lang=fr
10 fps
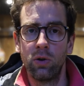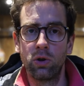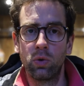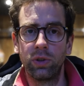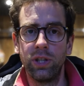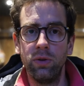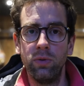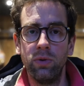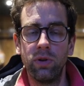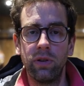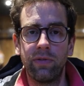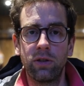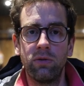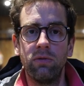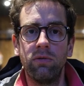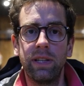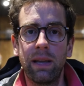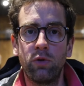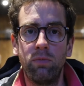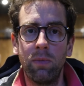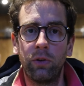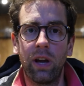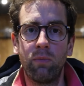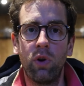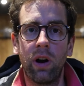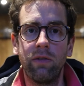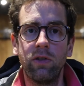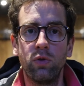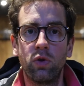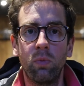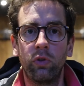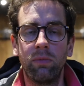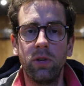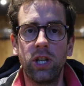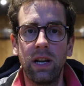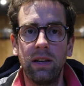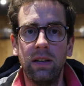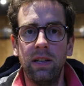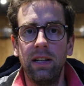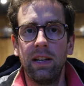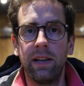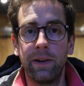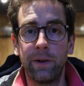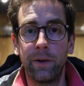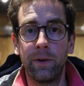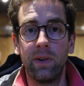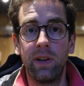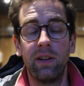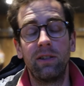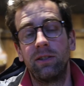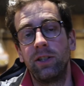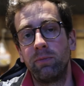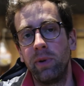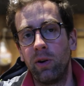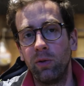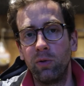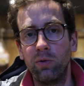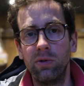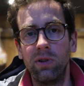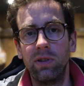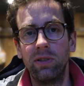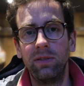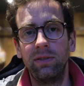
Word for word: que je continue et fasse une étape supplémentaire pour arriver jusqu'au Mont Saint-Michel. Euh, et en espérant du coup euh,